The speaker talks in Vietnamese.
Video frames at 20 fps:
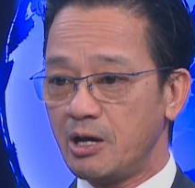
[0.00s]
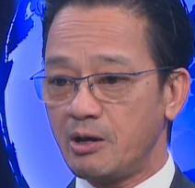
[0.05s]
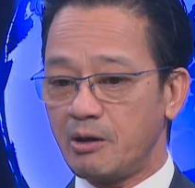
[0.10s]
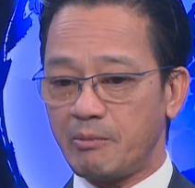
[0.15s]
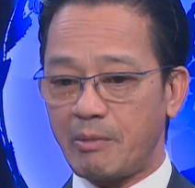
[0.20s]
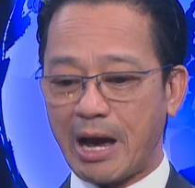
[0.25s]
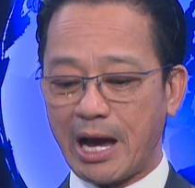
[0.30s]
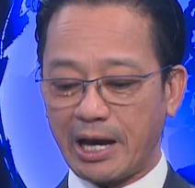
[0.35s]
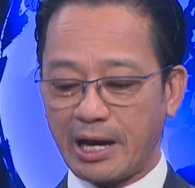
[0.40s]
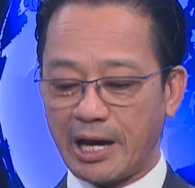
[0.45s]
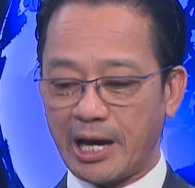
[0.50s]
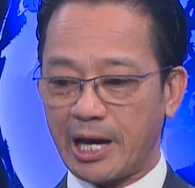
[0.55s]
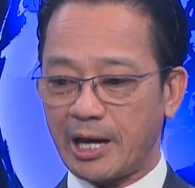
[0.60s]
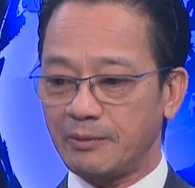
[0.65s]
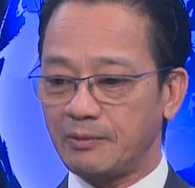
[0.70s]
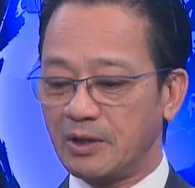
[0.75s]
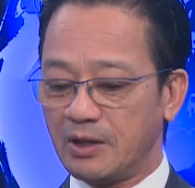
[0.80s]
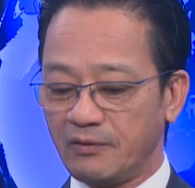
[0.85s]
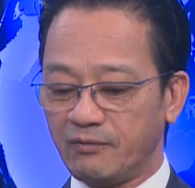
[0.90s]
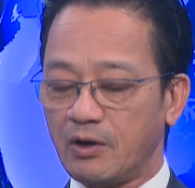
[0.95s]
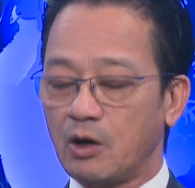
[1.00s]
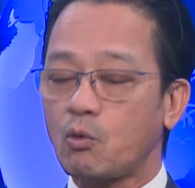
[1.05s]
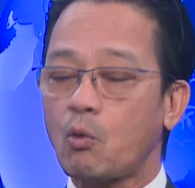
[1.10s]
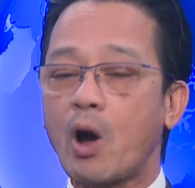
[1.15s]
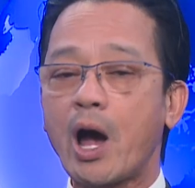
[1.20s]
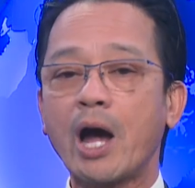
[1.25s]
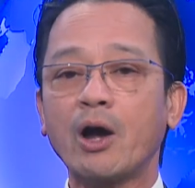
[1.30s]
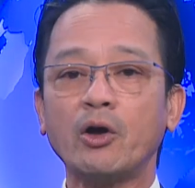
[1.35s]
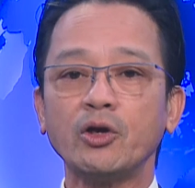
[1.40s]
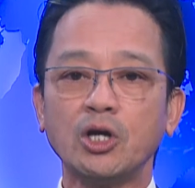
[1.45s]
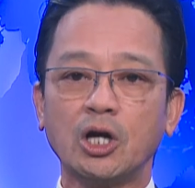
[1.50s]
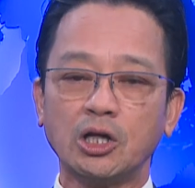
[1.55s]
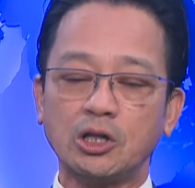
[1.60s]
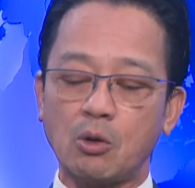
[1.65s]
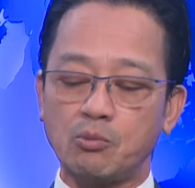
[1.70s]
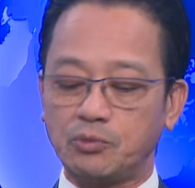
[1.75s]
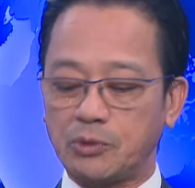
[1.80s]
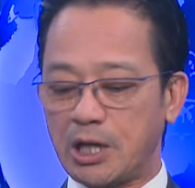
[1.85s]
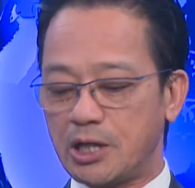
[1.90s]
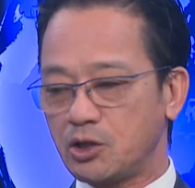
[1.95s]
Bằng à, vừa qua có những cái
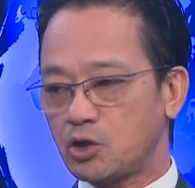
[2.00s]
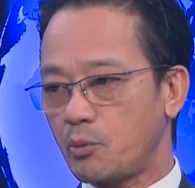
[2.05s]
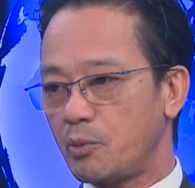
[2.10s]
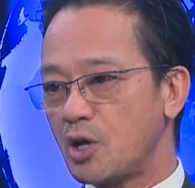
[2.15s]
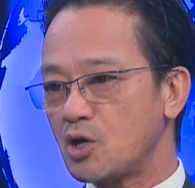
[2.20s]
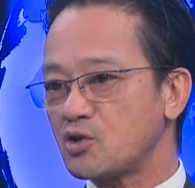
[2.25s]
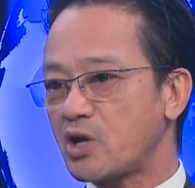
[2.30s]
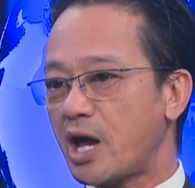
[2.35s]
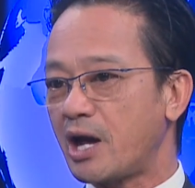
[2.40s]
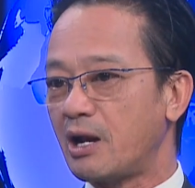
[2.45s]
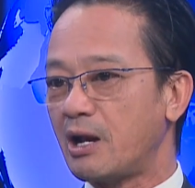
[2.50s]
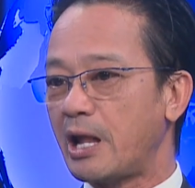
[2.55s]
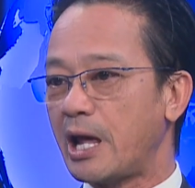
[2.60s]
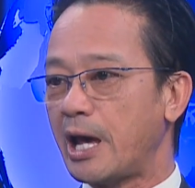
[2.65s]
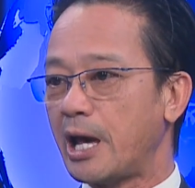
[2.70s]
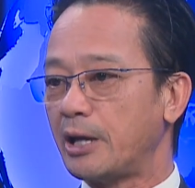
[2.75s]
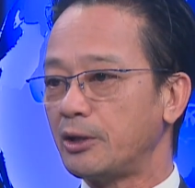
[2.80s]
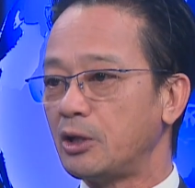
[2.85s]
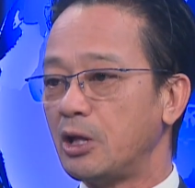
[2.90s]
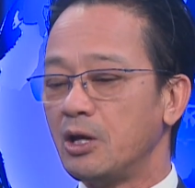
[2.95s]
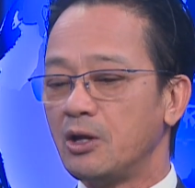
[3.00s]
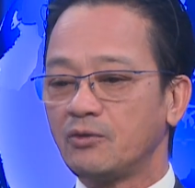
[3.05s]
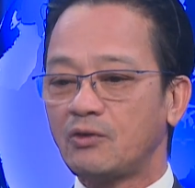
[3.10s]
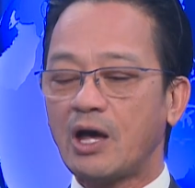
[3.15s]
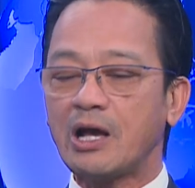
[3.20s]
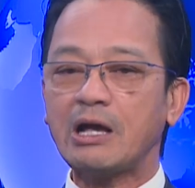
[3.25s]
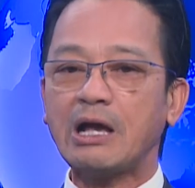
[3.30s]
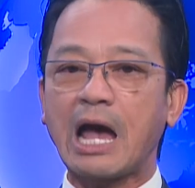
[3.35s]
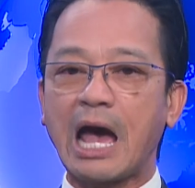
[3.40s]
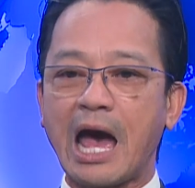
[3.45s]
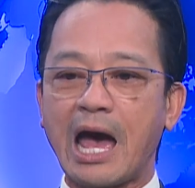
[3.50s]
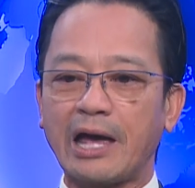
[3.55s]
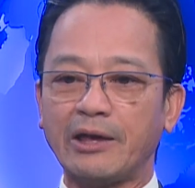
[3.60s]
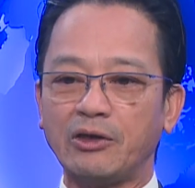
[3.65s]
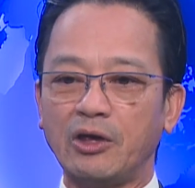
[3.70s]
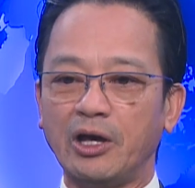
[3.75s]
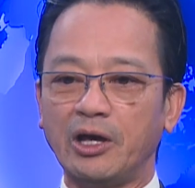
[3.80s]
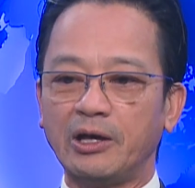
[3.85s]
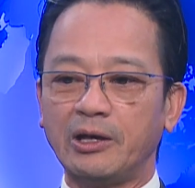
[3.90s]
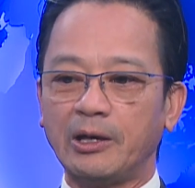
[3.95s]
thông tin cho biết rằng là tất cả
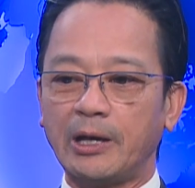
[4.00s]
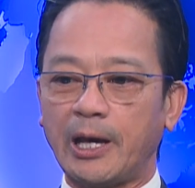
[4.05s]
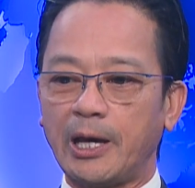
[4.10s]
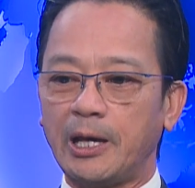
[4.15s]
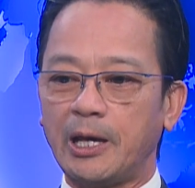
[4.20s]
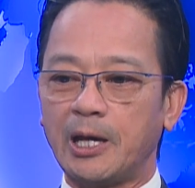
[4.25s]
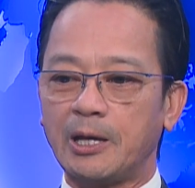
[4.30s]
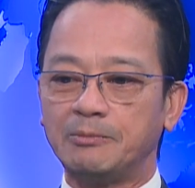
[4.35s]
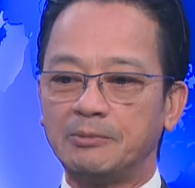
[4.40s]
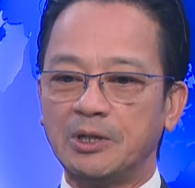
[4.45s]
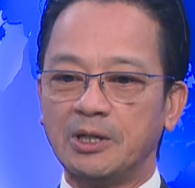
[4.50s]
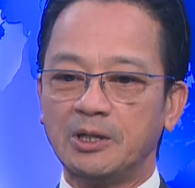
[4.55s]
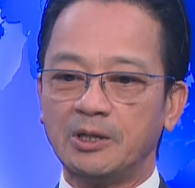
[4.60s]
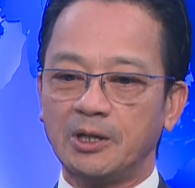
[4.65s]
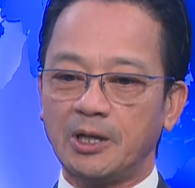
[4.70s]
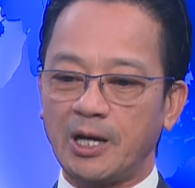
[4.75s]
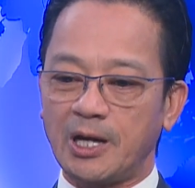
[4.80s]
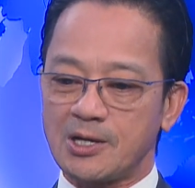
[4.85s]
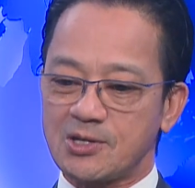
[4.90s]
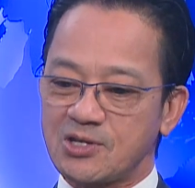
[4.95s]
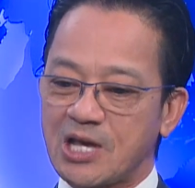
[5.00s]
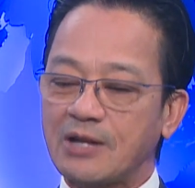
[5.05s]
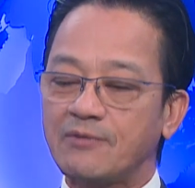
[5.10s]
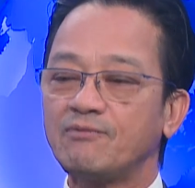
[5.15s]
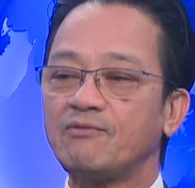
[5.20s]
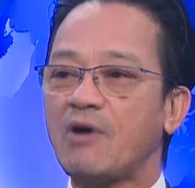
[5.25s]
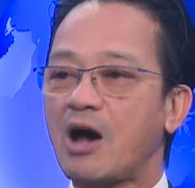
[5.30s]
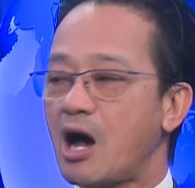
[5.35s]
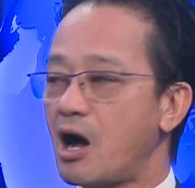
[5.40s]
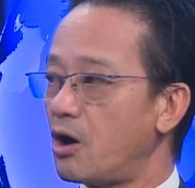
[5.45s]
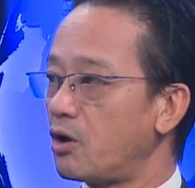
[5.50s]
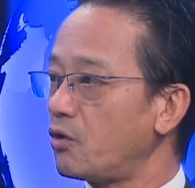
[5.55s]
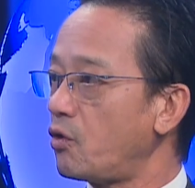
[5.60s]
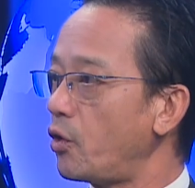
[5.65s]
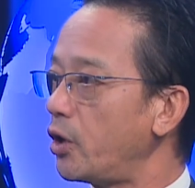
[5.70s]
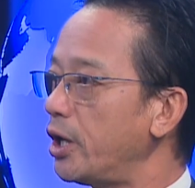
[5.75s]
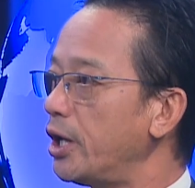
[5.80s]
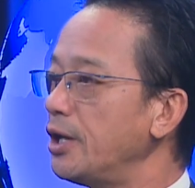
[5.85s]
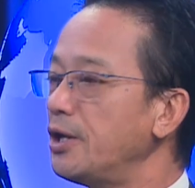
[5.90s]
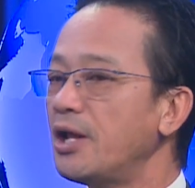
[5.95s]
những cái à, sách vở có
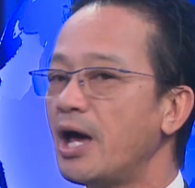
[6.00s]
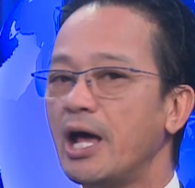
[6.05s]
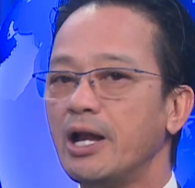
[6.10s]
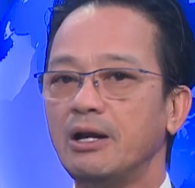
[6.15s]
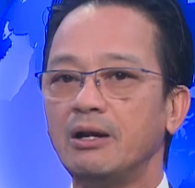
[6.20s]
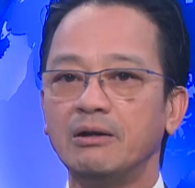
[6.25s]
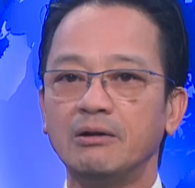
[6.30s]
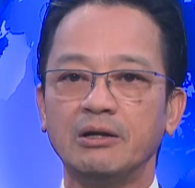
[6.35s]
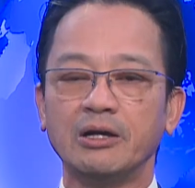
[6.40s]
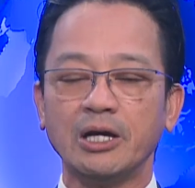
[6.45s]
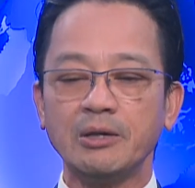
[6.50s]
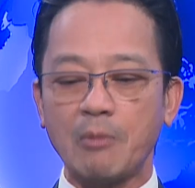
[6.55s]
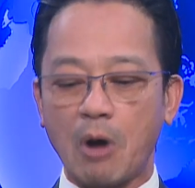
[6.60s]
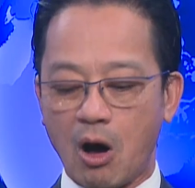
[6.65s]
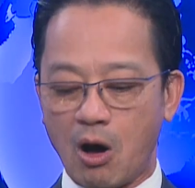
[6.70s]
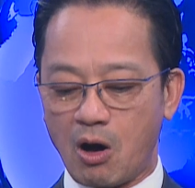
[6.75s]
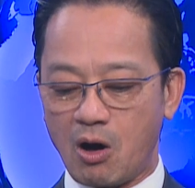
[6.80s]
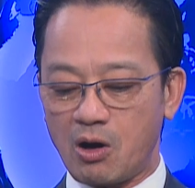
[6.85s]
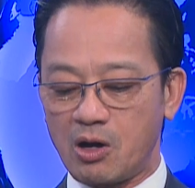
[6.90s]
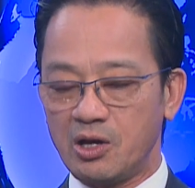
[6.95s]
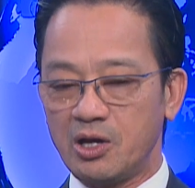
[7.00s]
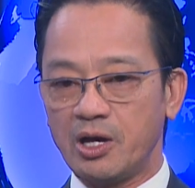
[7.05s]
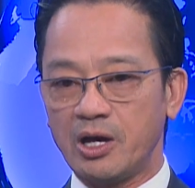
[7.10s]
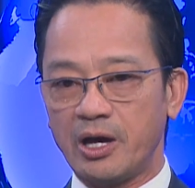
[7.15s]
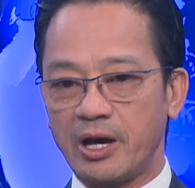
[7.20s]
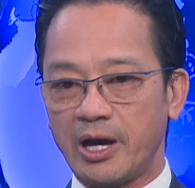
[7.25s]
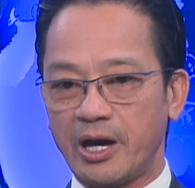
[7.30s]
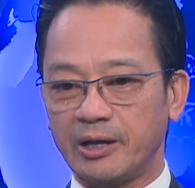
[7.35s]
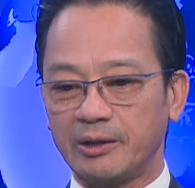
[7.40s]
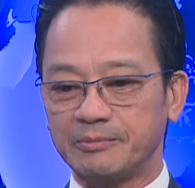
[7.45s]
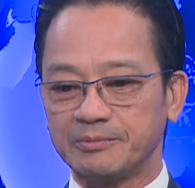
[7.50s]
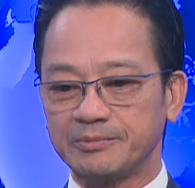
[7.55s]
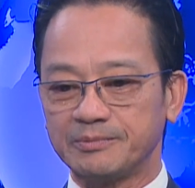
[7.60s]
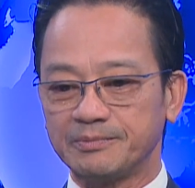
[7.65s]
in hình lưỡi bò à,